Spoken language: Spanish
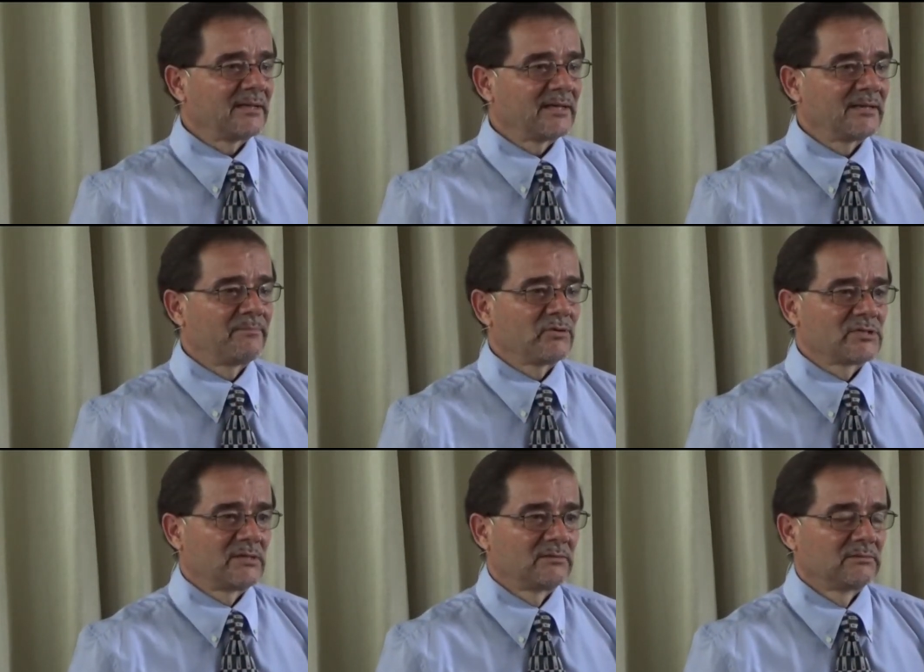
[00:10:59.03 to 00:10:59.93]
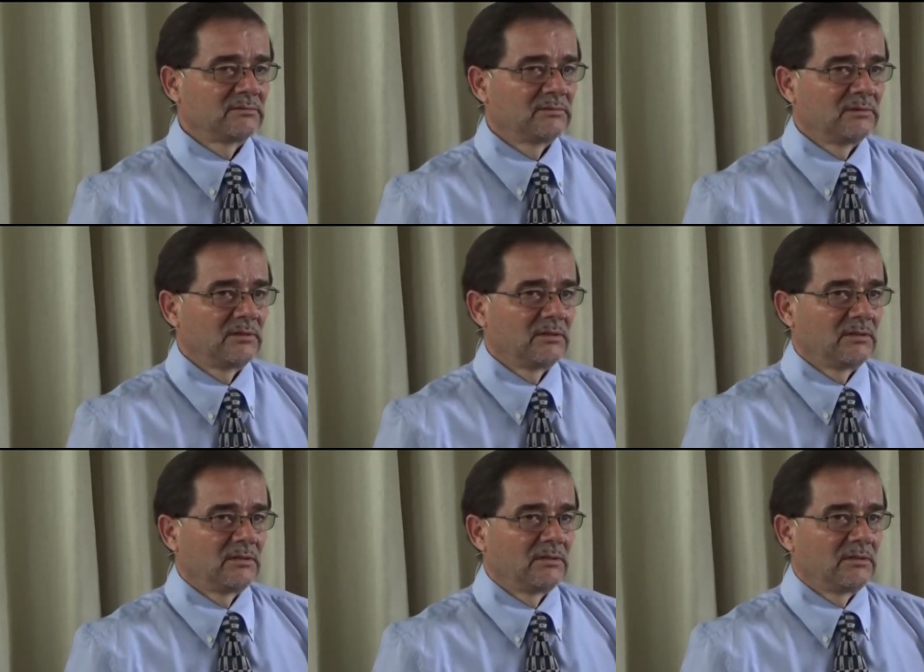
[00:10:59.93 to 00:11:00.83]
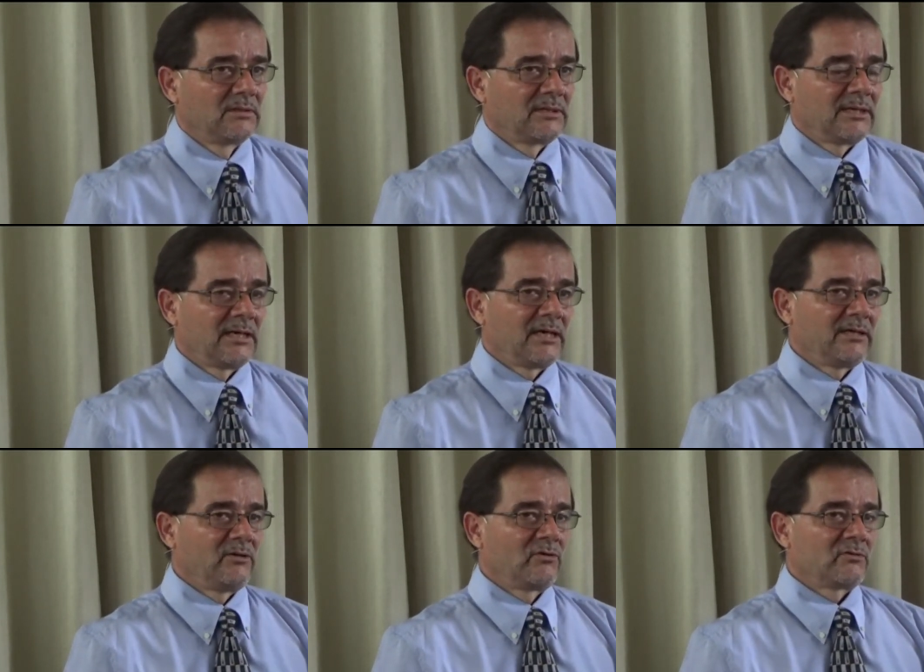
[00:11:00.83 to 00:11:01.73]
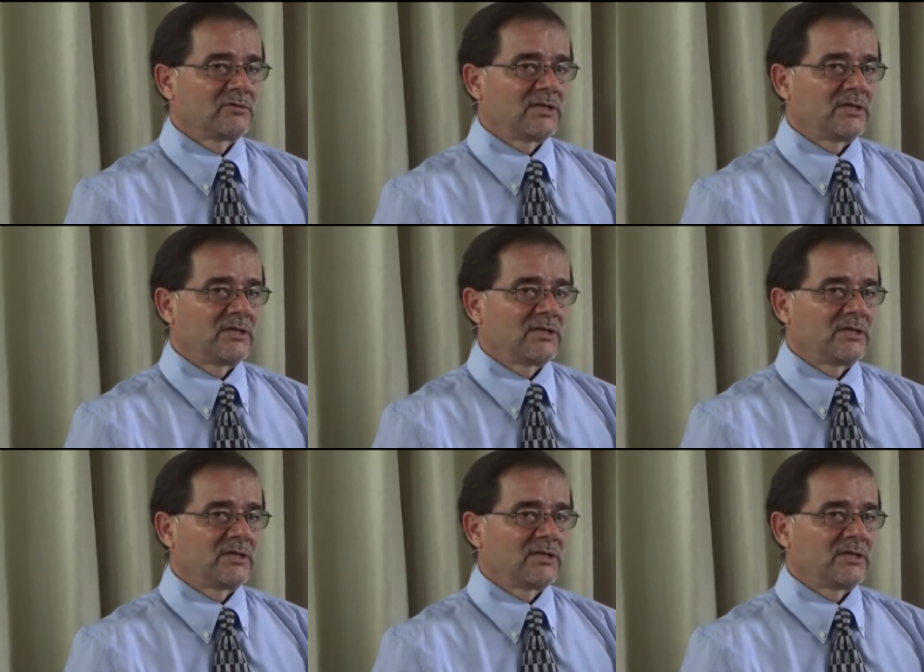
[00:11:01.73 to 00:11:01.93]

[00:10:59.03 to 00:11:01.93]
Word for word: de la esposa. Ajá, y lo que